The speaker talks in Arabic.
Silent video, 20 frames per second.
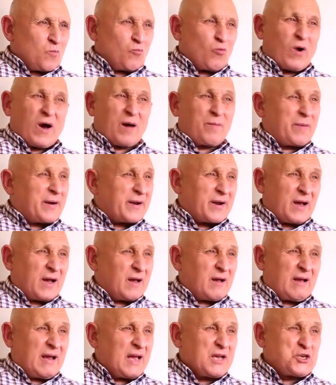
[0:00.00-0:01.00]
مغامره
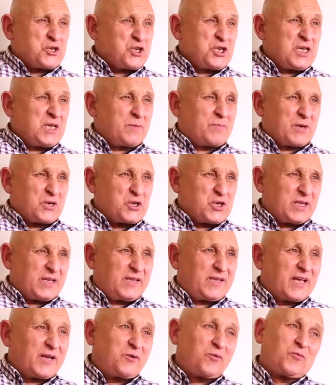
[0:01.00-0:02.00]
عجيبه
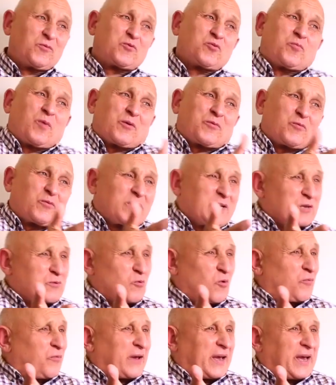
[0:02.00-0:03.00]
جدا انتم الناس
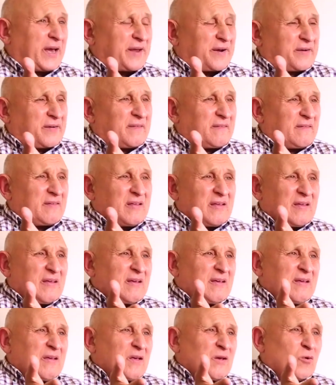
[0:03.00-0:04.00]
افقير
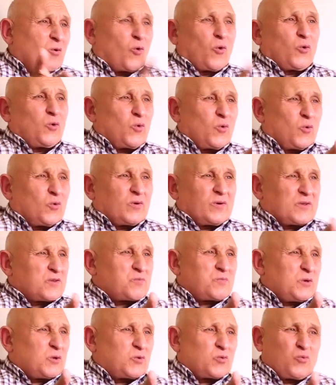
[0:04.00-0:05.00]
قولوا
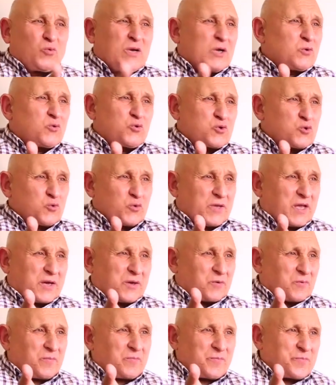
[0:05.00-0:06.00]
سميتو ولادو شنو
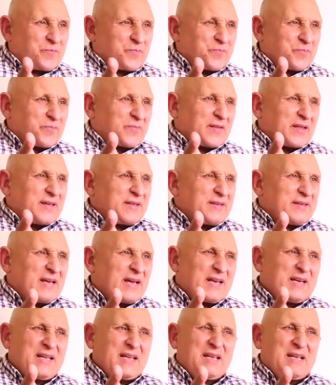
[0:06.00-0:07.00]
داروا
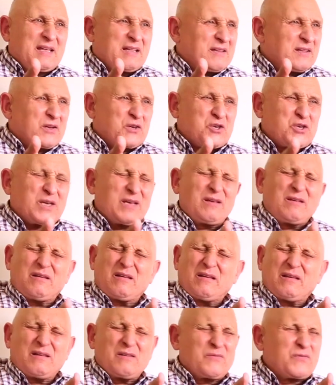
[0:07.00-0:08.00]
يعني ديك شي
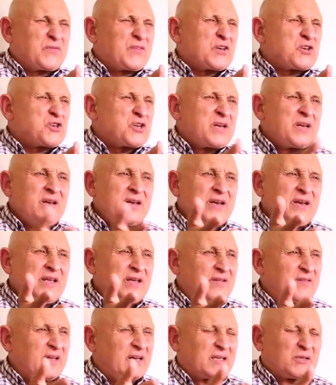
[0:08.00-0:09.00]

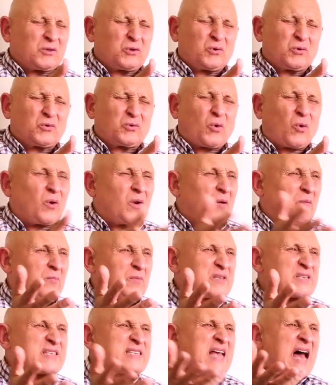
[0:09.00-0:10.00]
التجني ديك الظلم
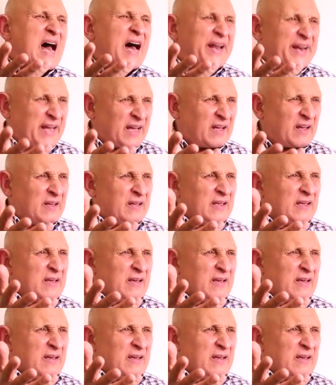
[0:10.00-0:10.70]
الصارخ